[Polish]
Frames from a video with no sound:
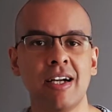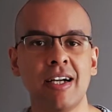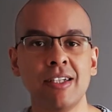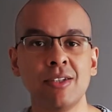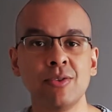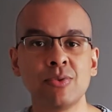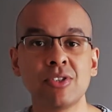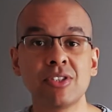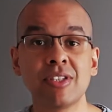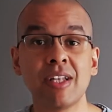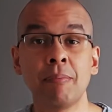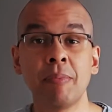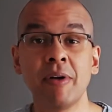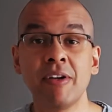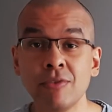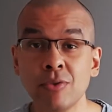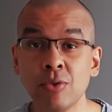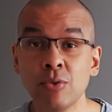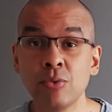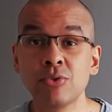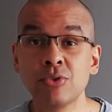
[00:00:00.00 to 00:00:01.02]
a już na
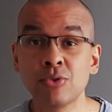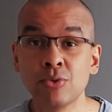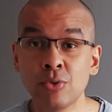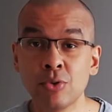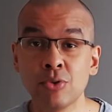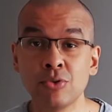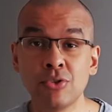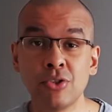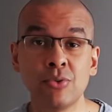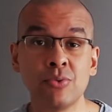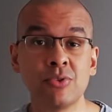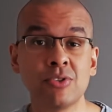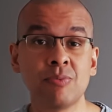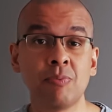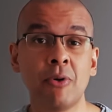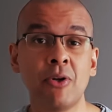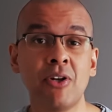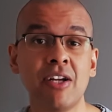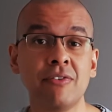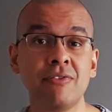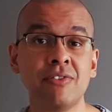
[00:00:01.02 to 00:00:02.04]
pewno usunąć ją z
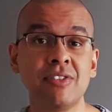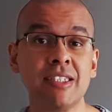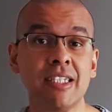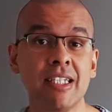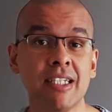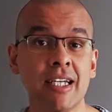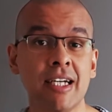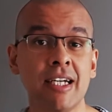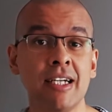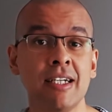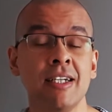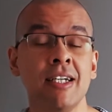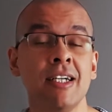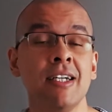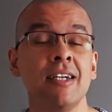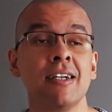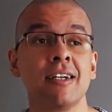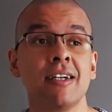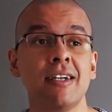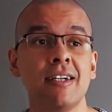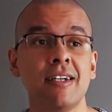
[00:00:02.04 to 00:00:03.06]
pola widzenia,
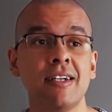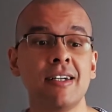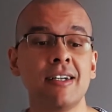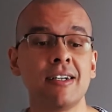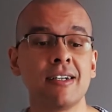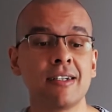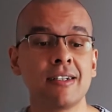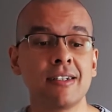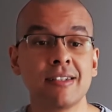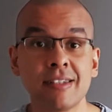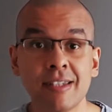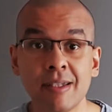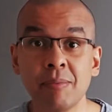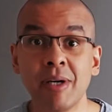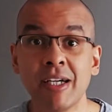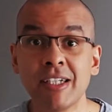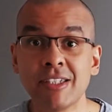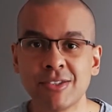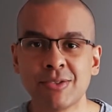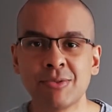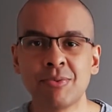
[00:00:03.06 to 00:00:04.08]
e, gdy
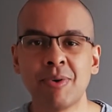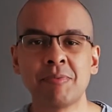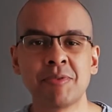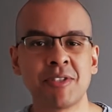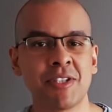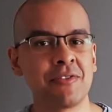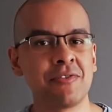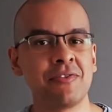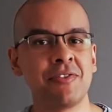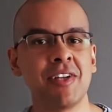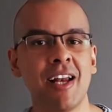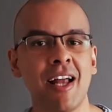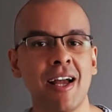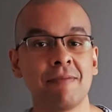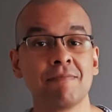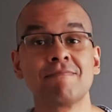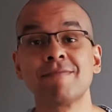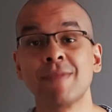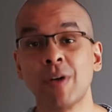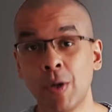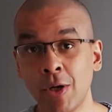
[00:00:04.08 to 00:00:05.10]
masz słabsze chwile.
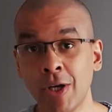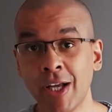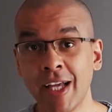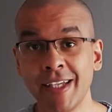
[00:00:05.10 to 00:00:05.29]
Ok?